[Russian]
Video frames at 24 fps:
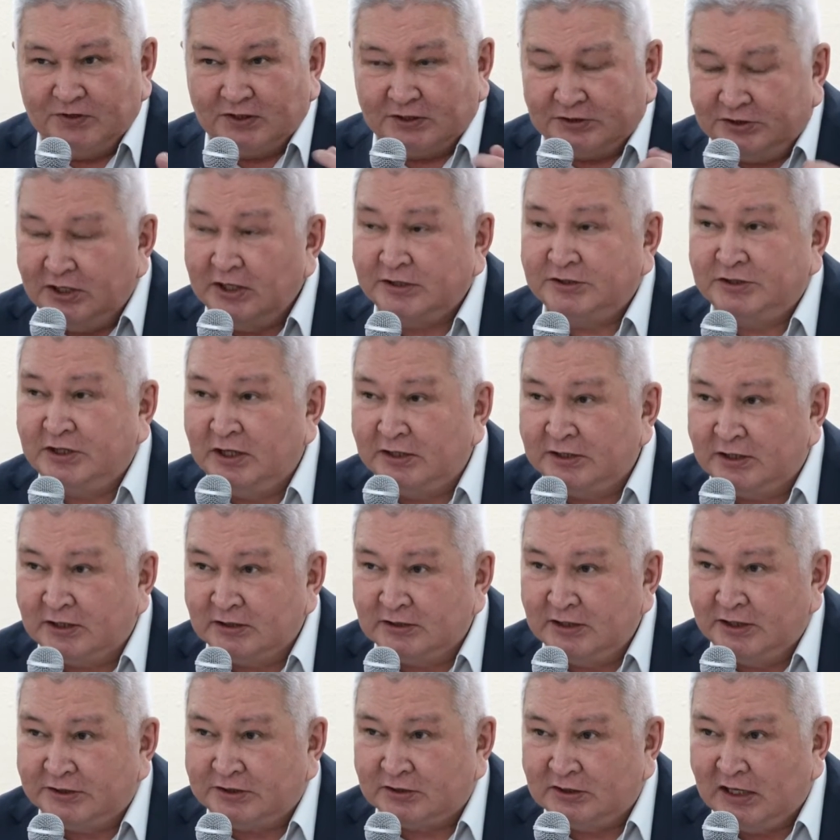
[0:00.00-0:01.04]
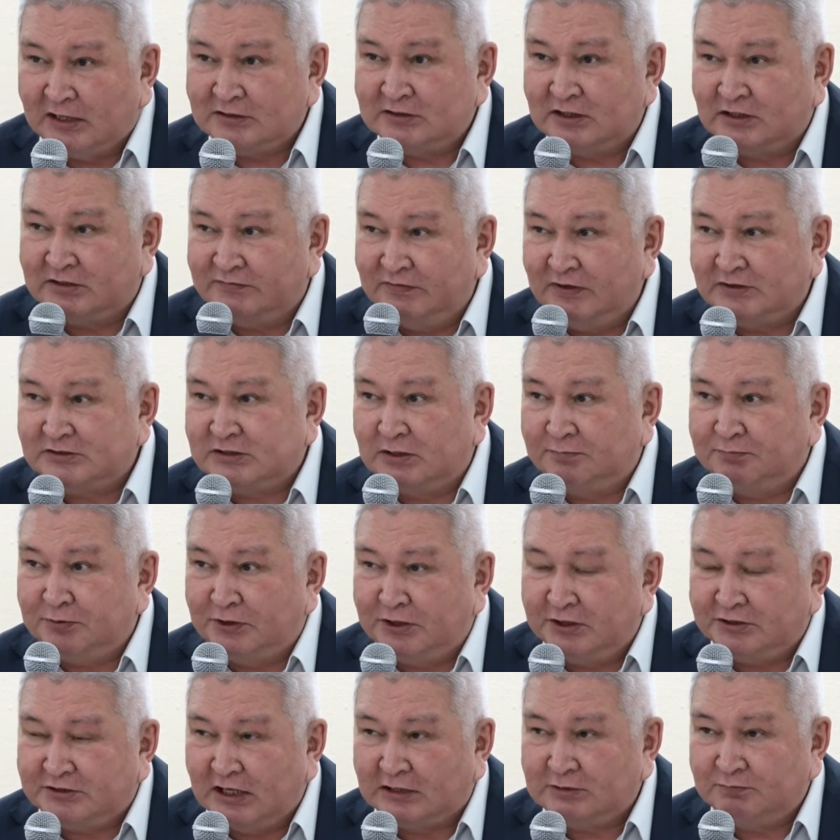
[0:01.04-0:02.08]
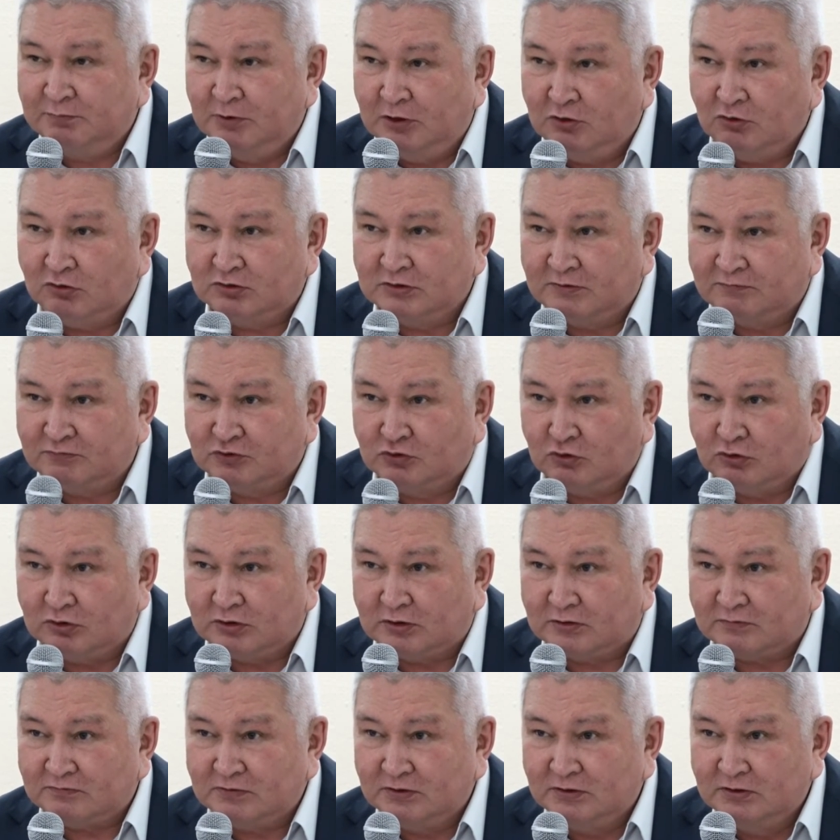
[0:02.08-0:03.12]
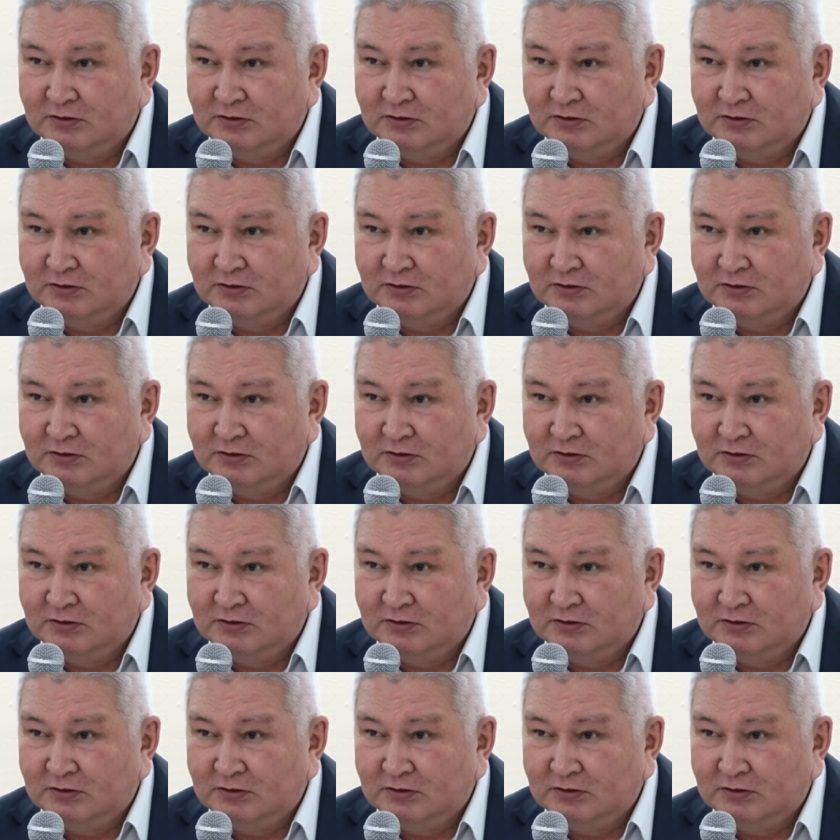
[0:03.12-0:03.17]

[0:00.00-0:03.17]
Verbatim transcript: Где деньги на эти? Надо 250 миллионов долларов.